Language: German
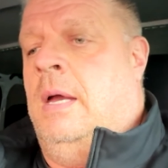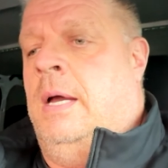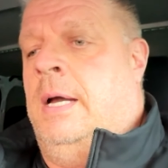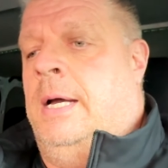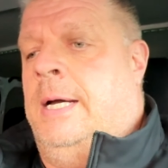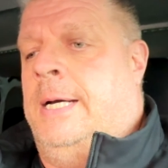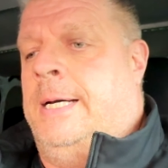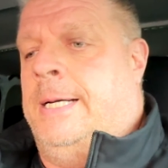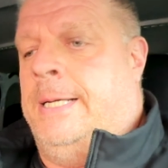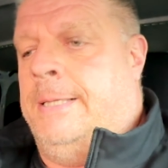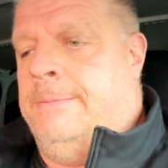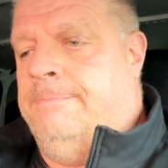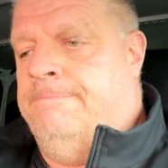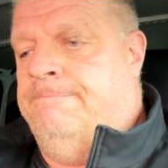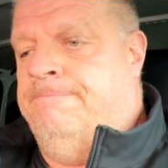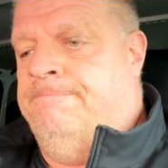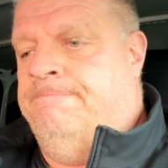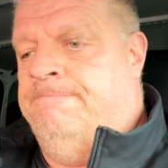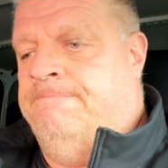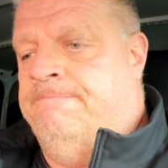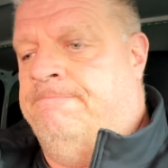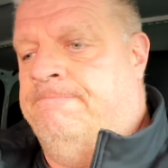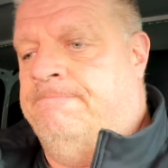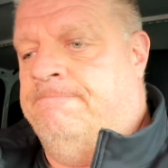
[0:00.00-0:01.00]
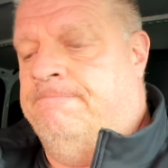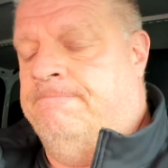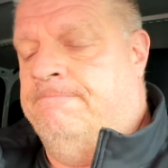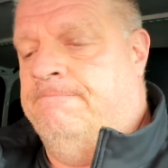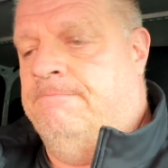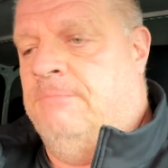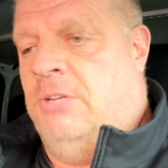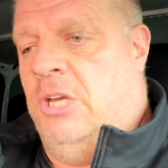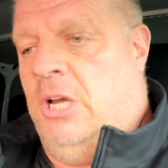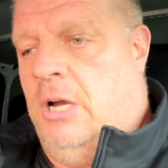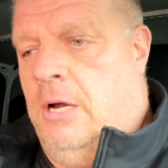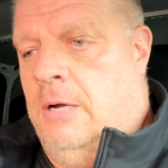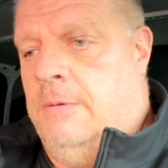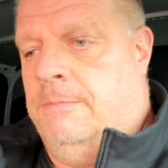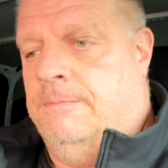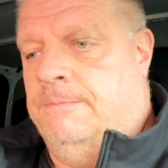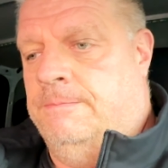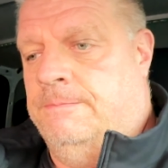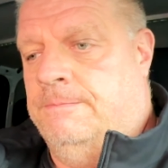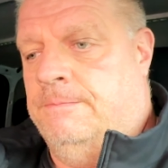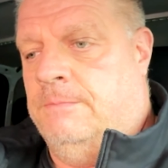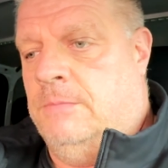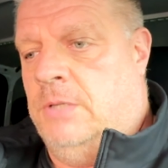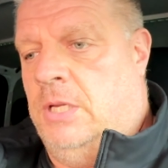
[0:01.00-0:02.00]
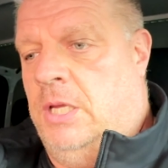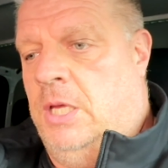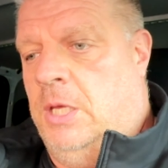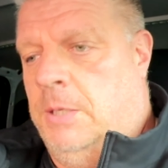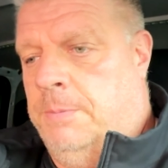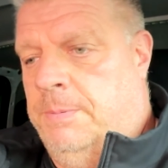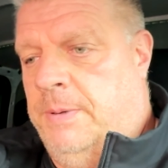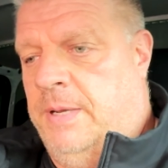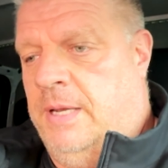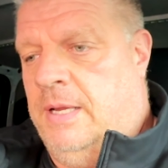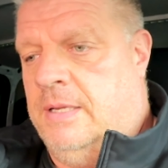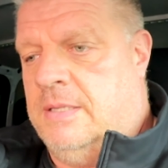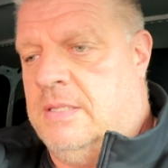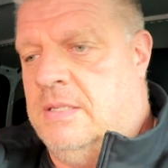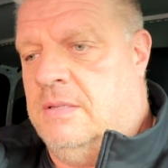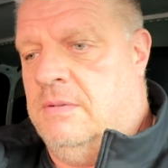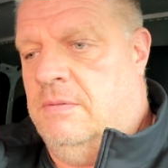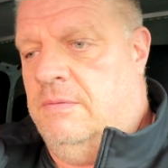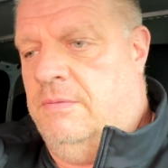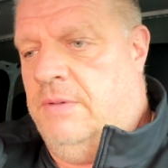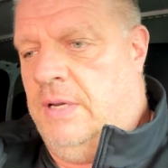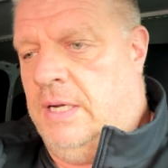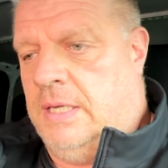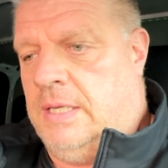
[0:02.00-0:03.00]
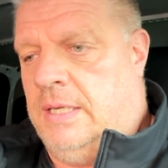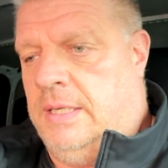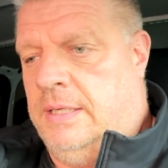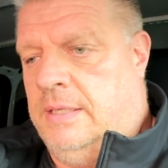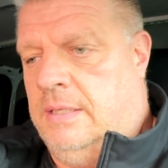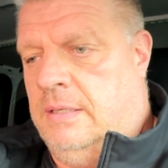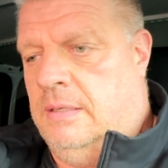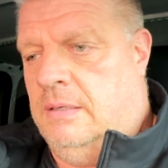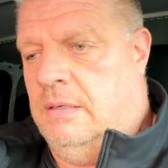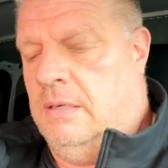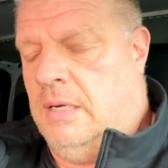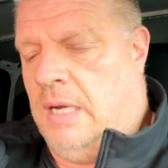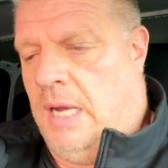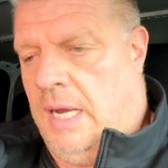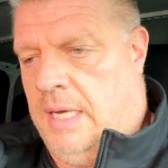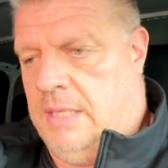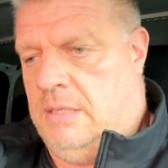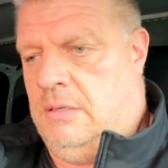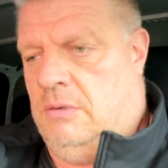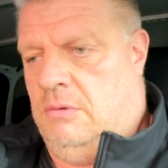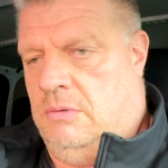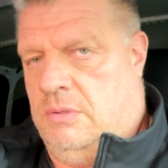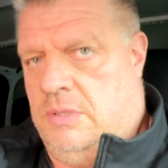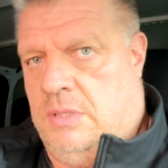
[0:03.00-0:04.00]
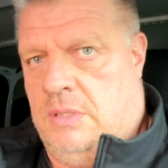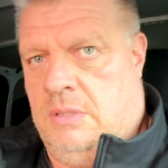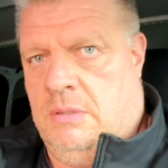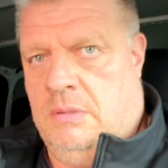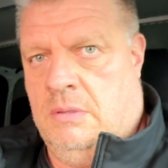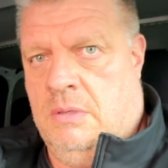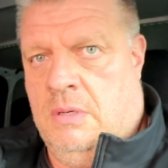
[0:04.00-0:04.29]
Ähm, ja, ich bin jetzt wirklich ratlos.